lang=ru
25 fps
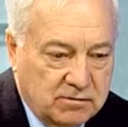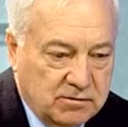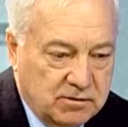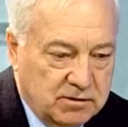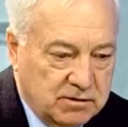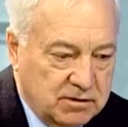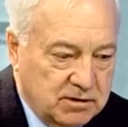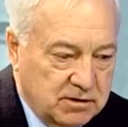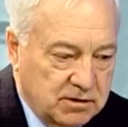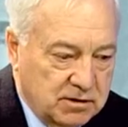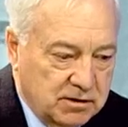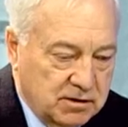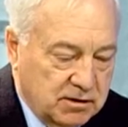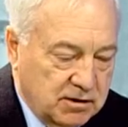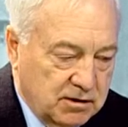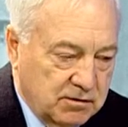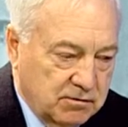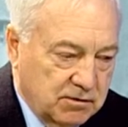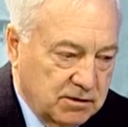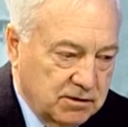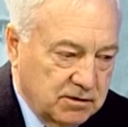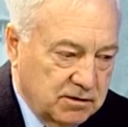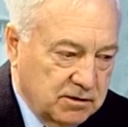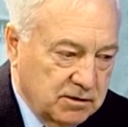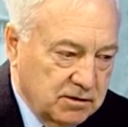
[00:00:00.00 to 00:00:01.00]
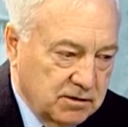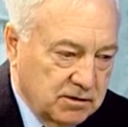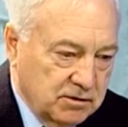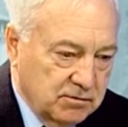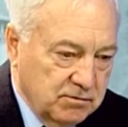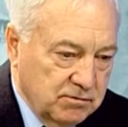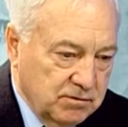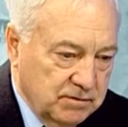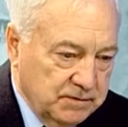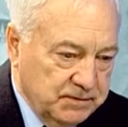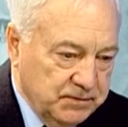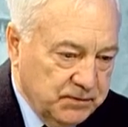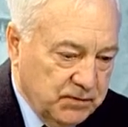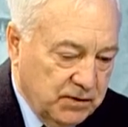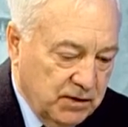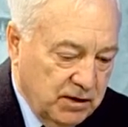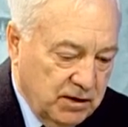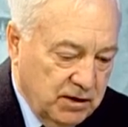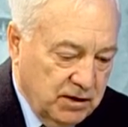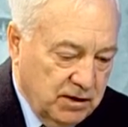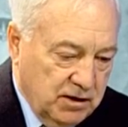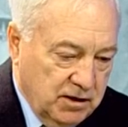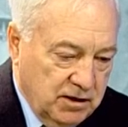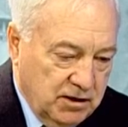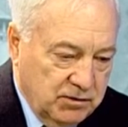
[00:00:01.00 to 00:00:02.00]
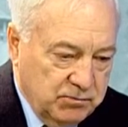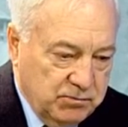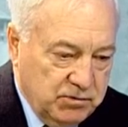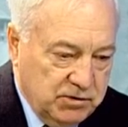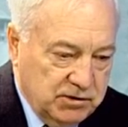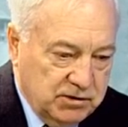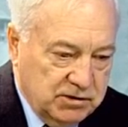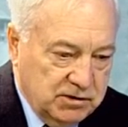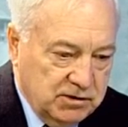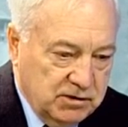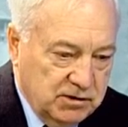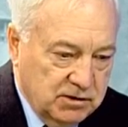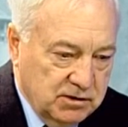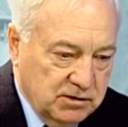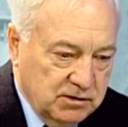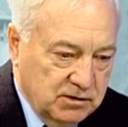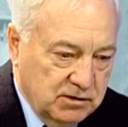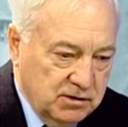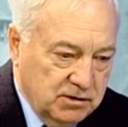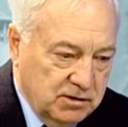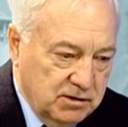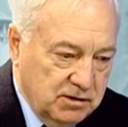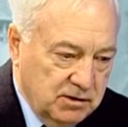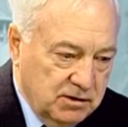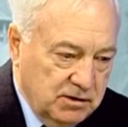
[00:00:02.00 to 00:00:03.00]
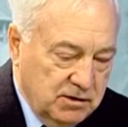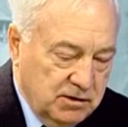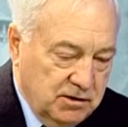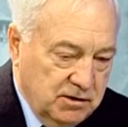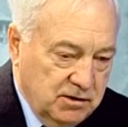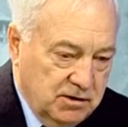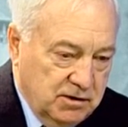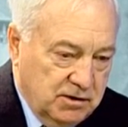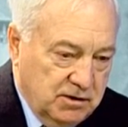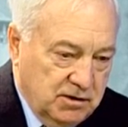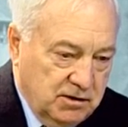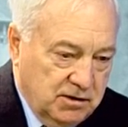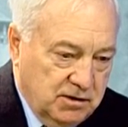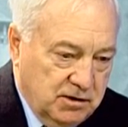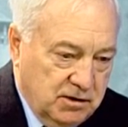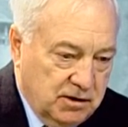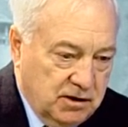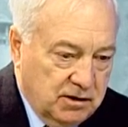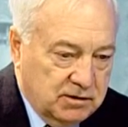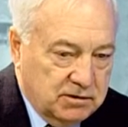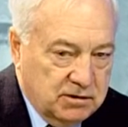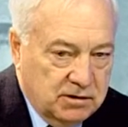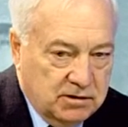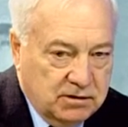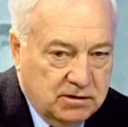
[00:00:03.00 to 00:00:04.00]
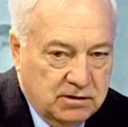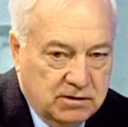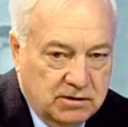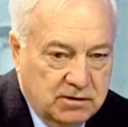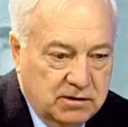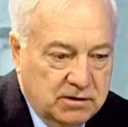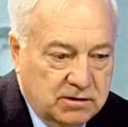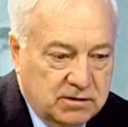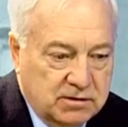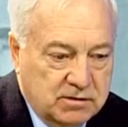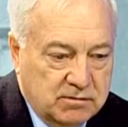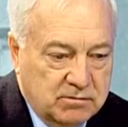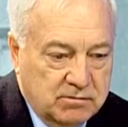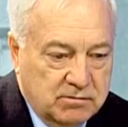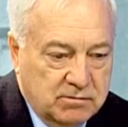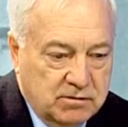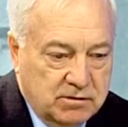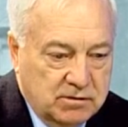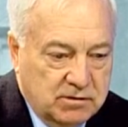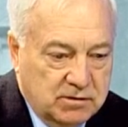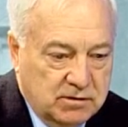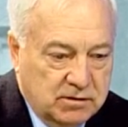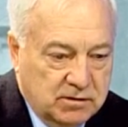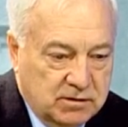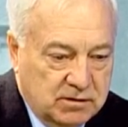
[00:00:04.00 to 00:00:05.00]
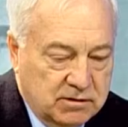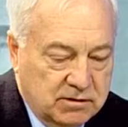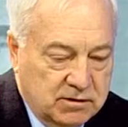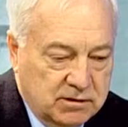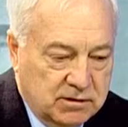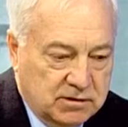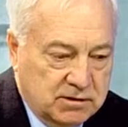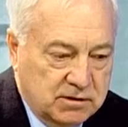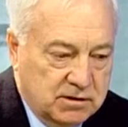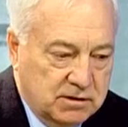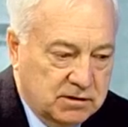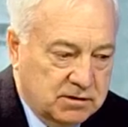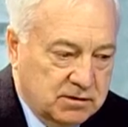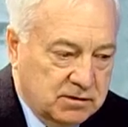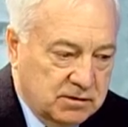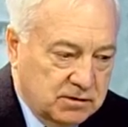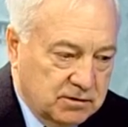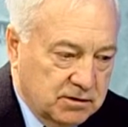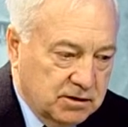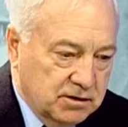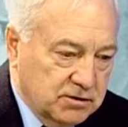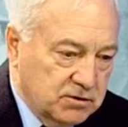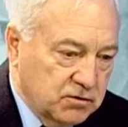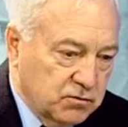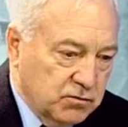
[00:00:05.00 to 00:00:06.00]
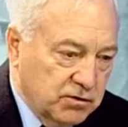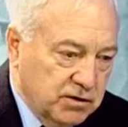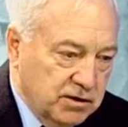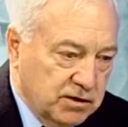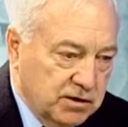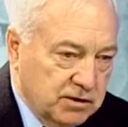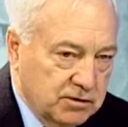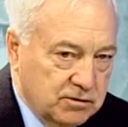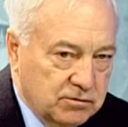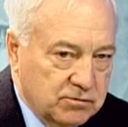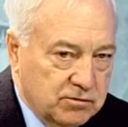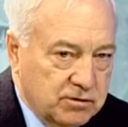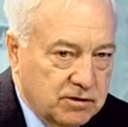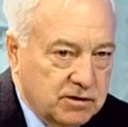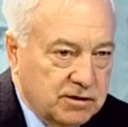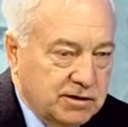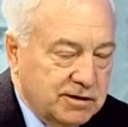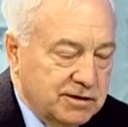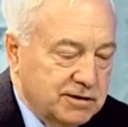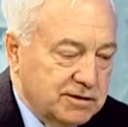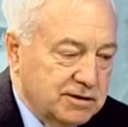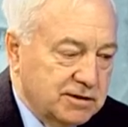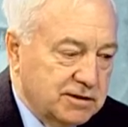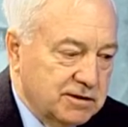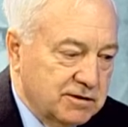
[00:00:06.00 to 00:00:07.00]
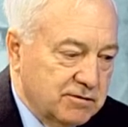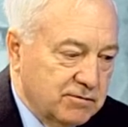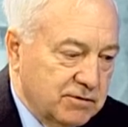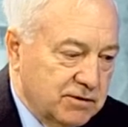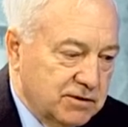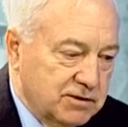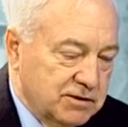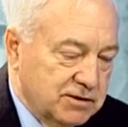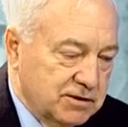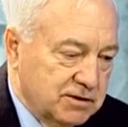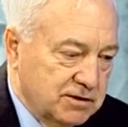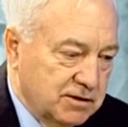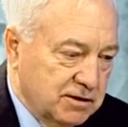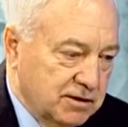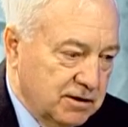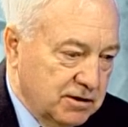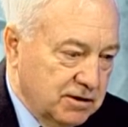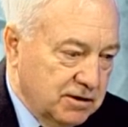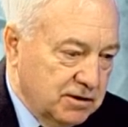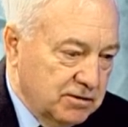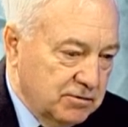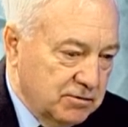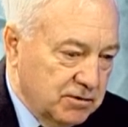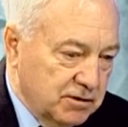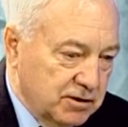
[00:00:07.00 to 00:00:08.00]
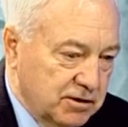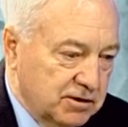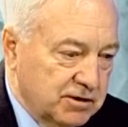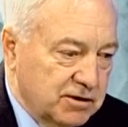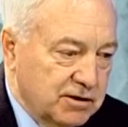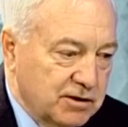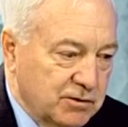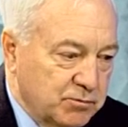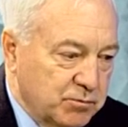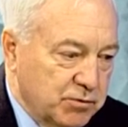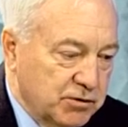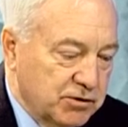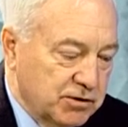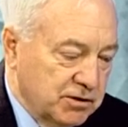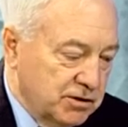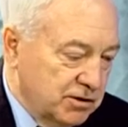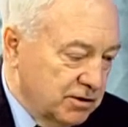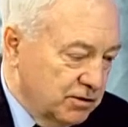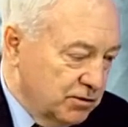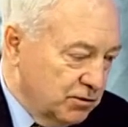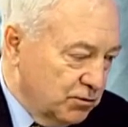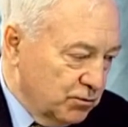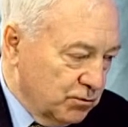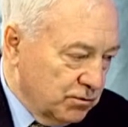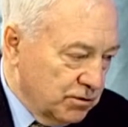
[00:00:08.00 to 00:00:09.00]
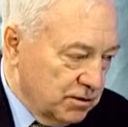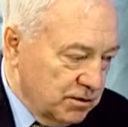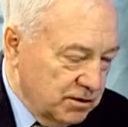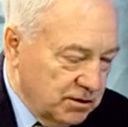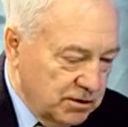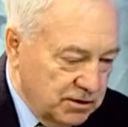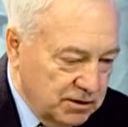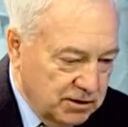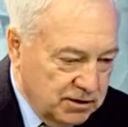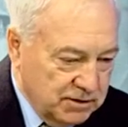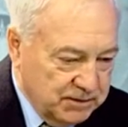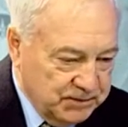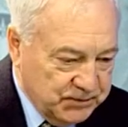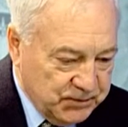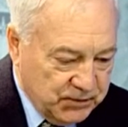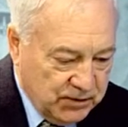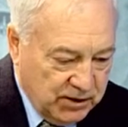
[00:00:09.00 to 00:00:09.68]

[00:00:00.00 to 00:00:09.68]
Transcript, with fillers: начальников отделов, объяснил, как надо действовать, назначил дозоры, которые каждые два часа ходили по территории и